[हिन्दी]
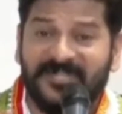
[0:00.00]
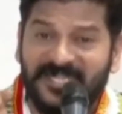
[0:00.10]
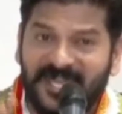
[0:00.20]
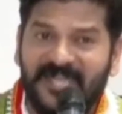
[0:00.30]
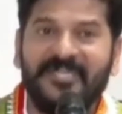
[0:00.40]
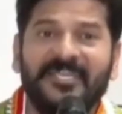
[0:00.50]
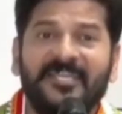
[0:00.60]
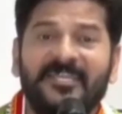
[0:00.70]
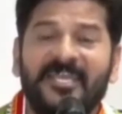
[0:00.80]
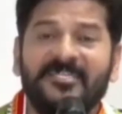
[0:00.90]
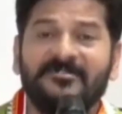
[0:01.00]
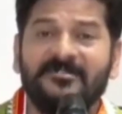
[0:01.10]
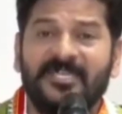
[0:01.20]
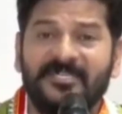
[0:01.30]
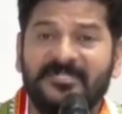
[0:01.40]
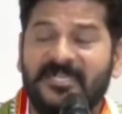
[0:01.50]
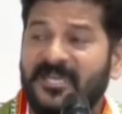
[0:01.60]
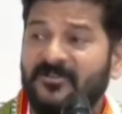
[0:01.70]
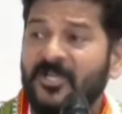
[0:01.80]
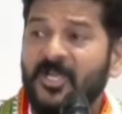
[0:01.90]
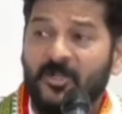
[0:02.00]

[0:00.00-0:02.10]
दिखाने के लिए आज के सी आर